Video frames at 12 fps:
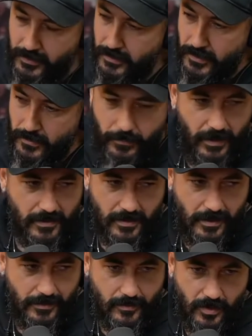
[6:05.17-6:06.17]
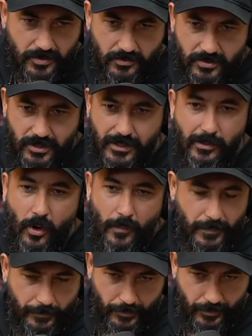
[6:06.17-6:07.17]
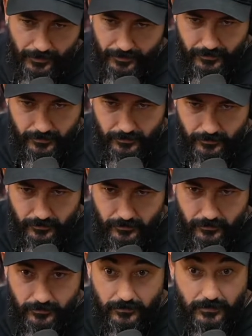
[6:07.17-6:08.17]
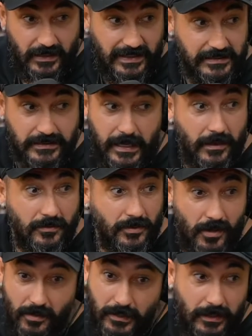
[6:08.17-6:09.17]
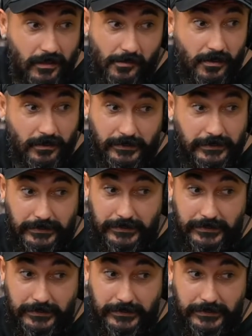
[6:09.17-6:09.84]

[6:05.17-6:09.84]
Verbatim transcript: Uhum. Mas antes, eu acho que não tinha nem doping, pô. Caralho. Tá ligado os caras com os olhão aqui, irmão.